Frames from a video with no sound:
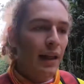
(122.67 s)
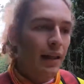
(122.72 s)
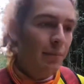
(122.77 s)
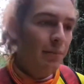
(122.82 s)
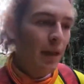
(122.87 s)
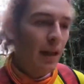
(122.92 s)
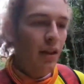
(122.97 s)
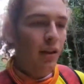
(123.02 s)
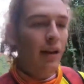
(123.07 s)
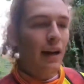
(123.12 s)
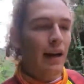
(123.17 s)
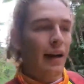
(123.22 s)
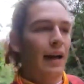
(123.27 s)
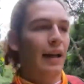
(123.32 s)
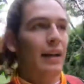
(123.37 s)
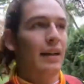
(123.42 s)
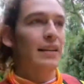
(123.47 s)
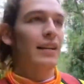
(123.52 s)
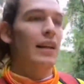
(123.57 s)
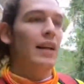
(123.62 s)
en medio de la
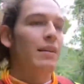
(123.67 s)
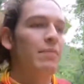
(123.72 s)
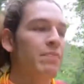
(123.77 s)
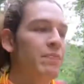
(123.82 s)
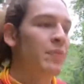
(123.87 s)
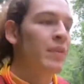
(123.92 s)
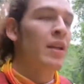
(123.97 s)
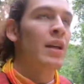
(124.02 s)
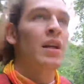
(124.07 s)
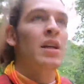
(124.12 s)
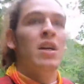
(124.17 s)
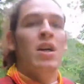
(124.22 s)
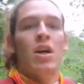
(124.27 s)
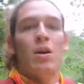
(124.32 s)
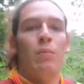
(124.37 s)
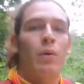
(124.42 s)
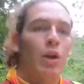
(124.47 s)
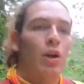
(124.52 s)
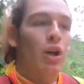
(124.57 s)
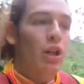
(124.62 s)
carretera.
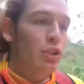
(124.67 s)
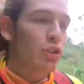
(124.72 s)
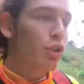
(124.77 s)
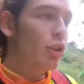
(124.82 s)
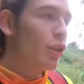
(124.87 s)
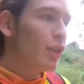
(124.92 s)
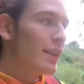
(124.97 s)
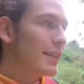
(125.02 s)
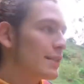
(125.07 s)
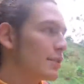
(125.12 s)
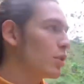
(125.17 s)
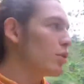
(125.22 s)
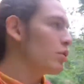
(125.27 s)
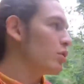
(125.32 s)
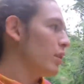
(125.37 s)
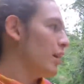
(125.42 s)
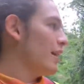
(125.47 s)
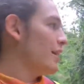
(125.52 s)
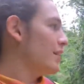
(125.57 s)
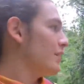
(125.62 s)
Bueno, les soy honestos,
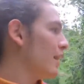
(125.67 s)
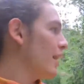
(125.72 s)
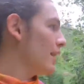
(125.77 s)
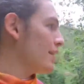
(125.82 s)
es la